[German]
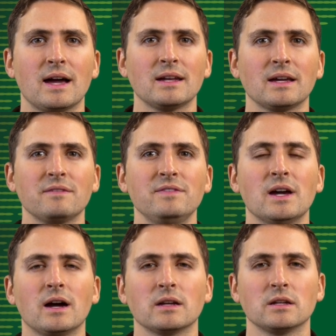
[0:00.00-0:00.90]
eine
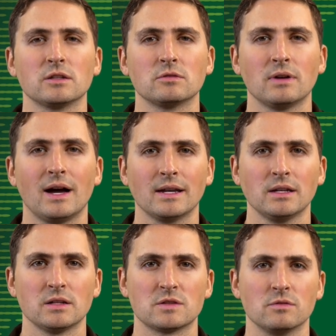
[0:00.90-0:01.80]
Reviereinrichtung
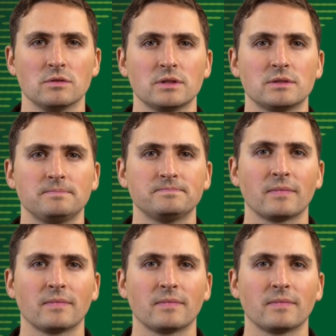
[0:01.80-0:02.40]
angezündet.